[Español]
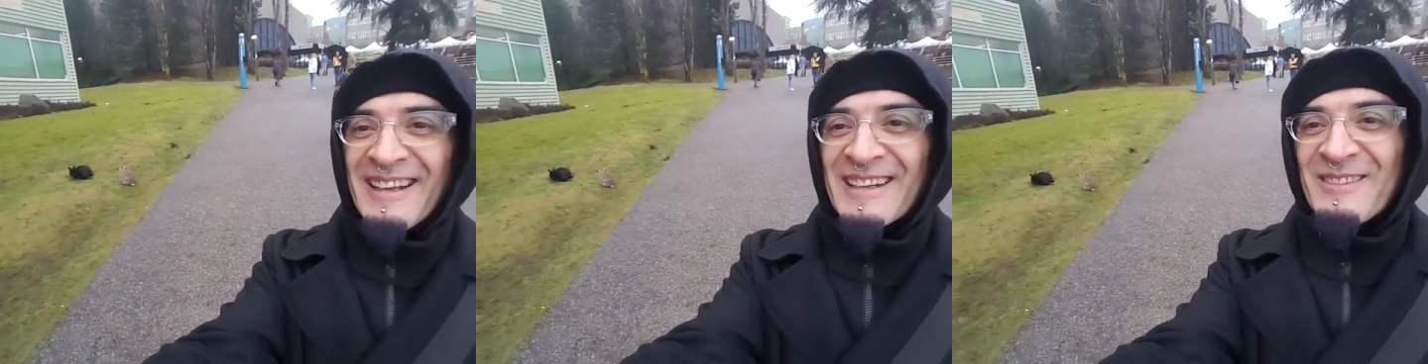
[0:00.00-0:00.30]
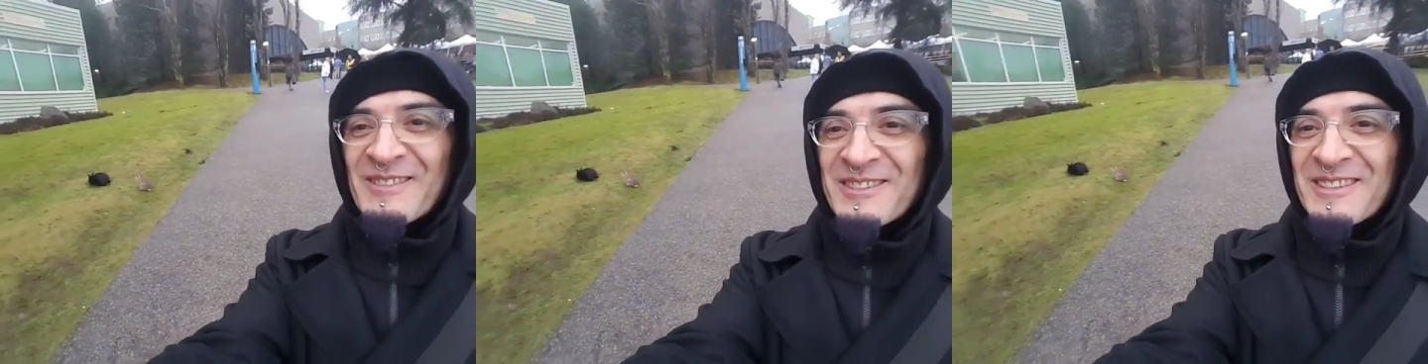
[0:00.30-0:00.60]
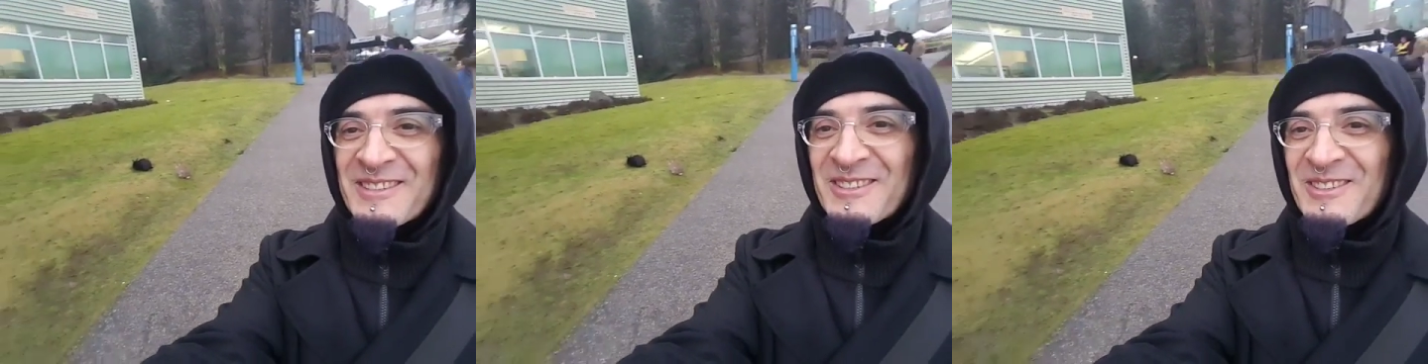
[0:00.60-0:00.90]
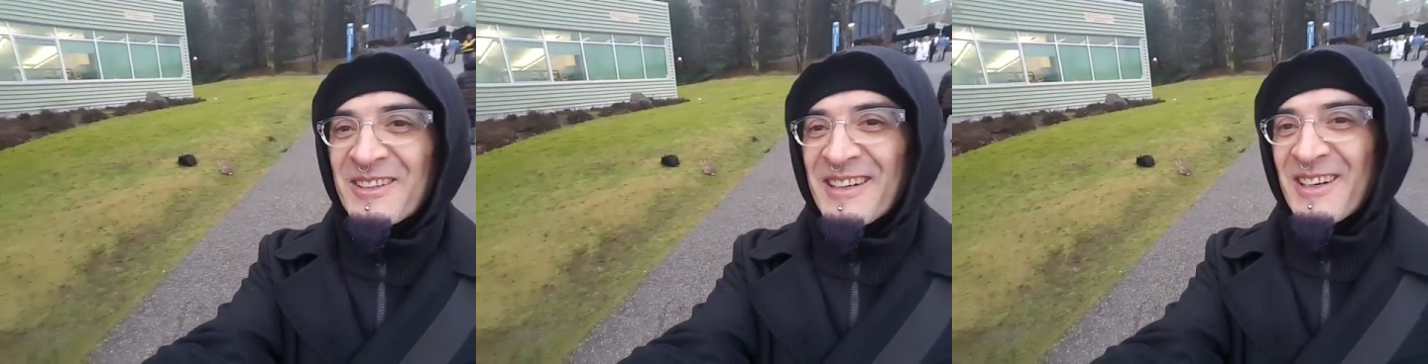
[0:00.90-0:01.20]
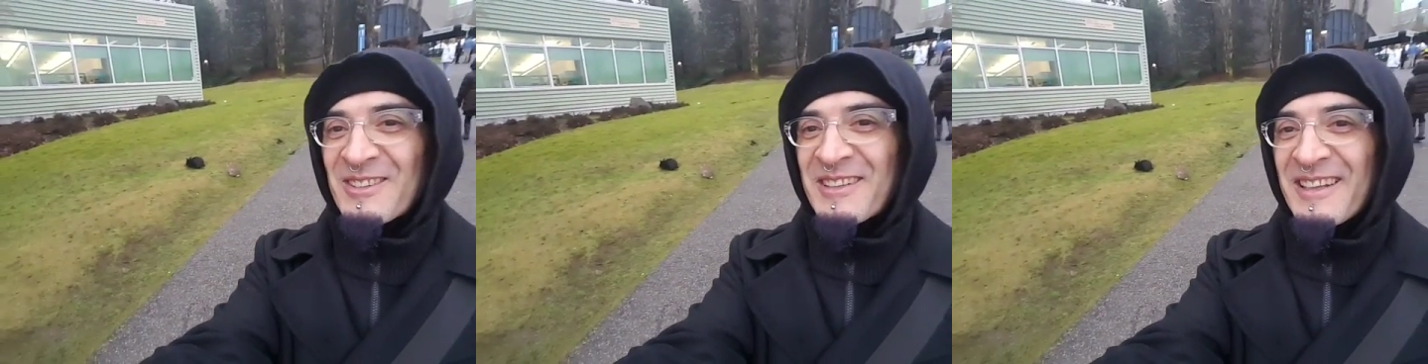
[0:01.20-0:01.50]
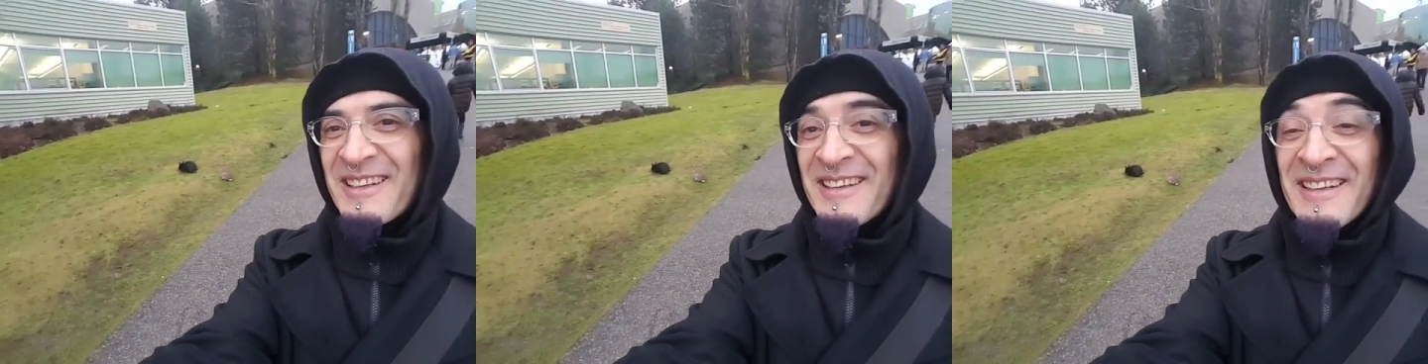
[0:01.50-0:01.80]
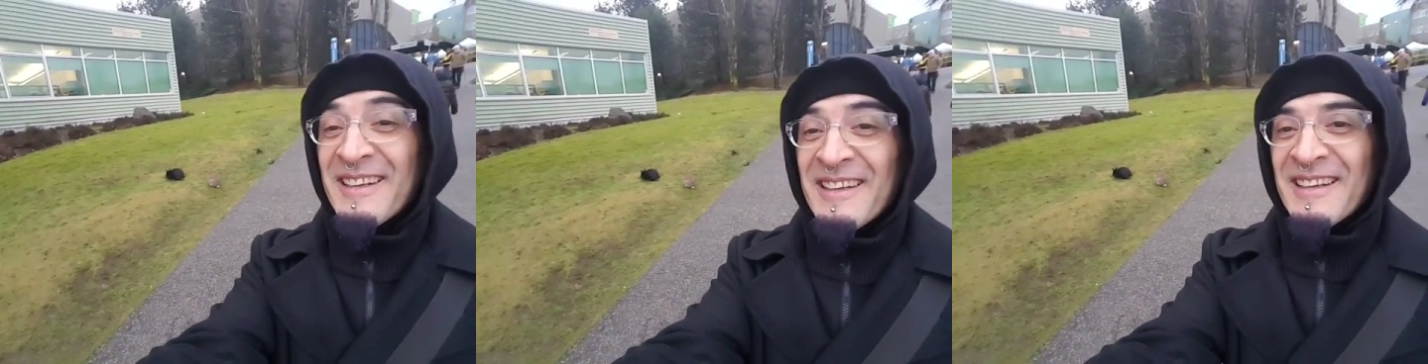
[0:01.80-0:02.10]
Es muy chistoso tenerlos ahí.
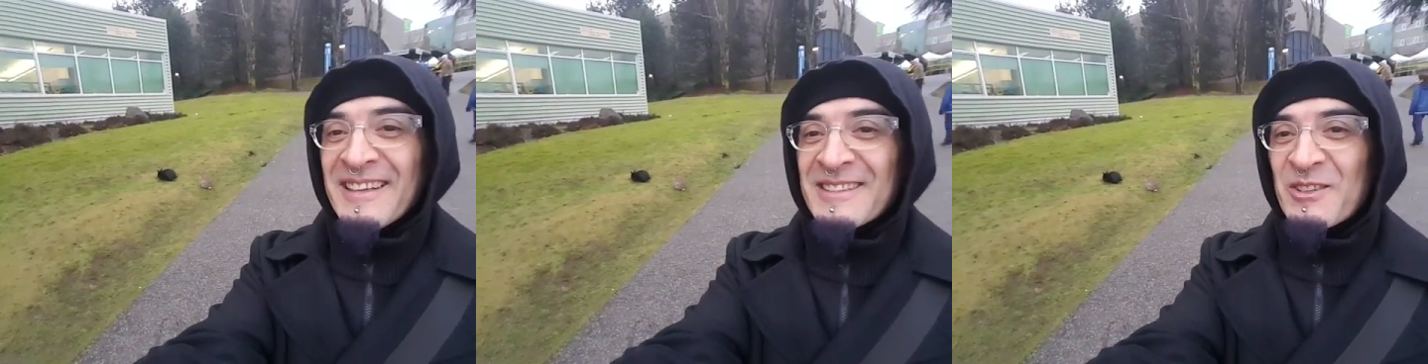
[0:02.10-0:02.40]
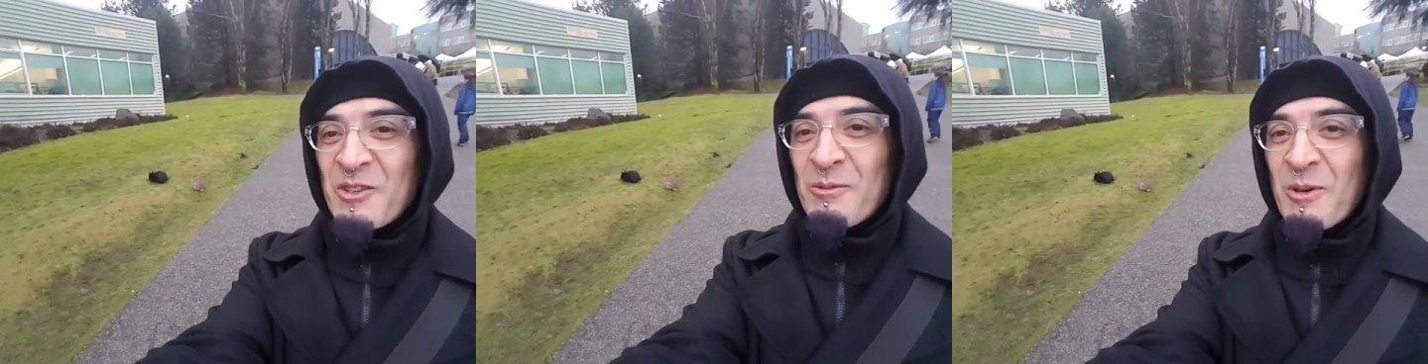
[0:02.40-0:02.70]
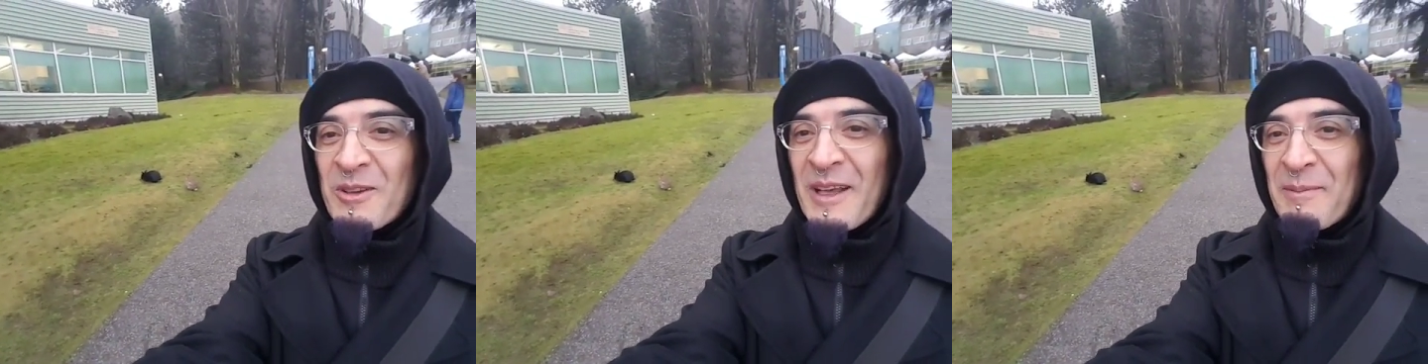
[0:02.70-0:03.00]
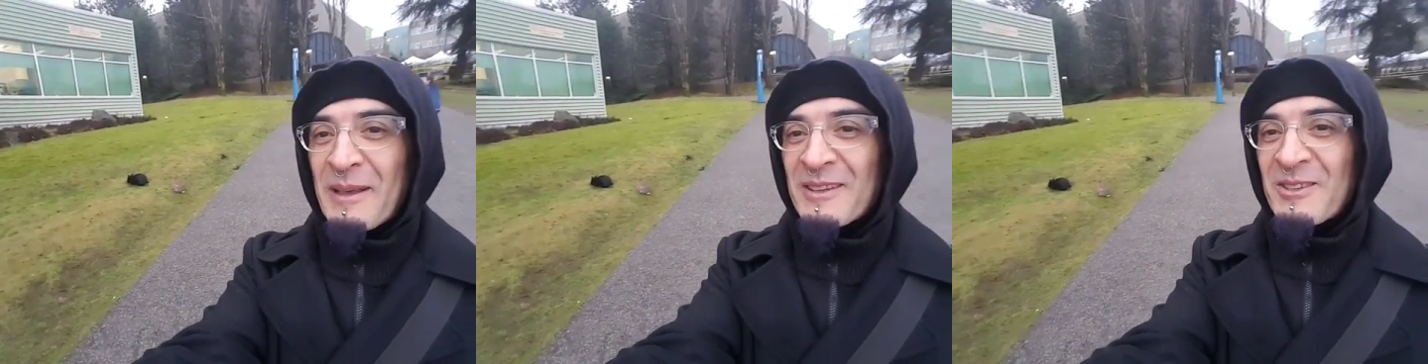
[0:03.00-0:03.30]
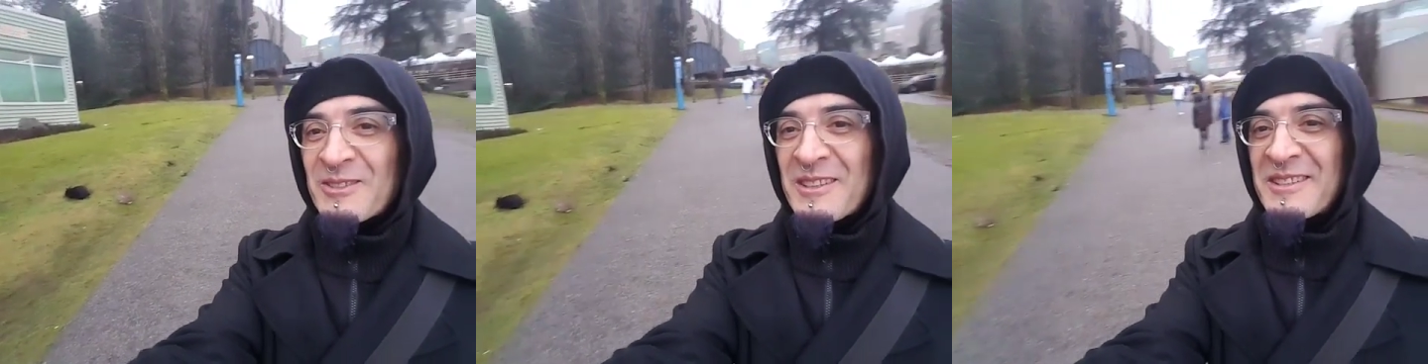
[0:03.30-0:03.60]
Son como ornamentos.